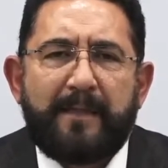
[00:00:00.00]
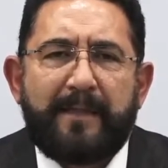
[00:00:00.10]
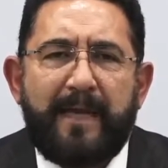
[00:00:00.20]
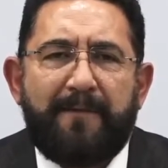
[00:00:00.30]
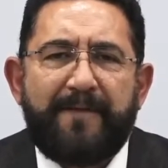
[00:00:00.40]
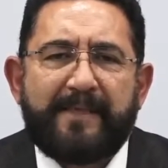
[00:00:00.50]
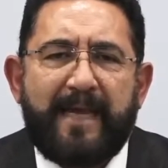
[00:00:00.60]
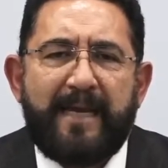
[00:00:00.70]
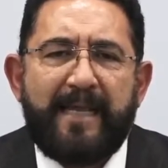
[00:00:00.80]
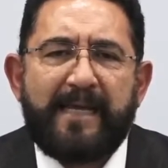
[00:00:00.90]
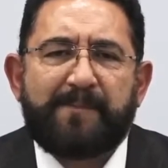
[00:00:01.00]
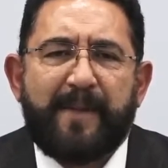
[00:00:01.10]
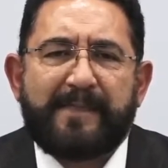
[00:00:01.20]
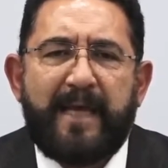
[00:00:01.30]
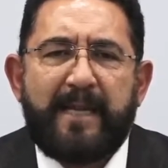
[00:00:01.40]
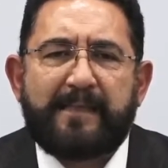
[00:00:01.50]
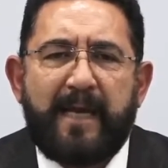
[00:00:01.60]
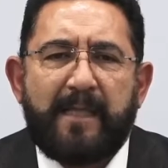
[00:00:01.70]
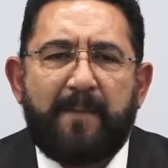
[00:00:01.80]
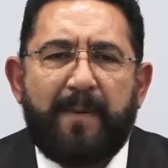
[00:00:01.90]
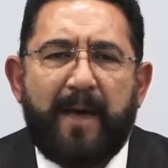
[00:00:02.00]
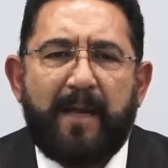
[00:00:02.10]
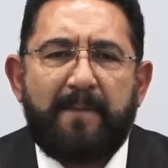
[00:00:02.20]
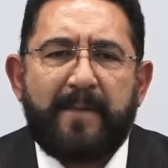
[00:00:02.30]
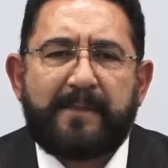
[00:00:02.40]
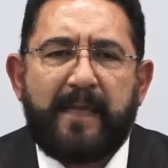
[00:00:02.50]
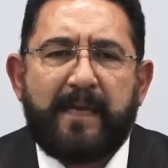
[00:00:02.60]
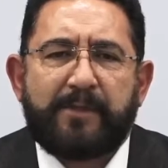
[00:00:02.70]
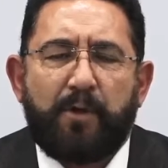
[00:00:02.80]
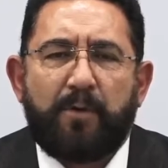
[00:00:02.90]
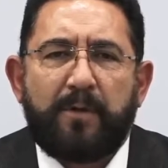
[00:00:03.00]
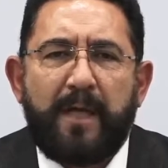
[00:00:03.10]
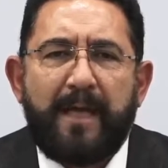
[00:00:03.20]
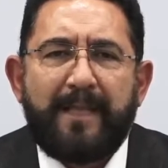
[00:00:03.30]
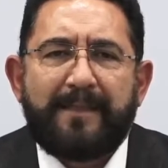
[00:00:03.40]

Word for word: de la Fiscalía Especializada para la Investigación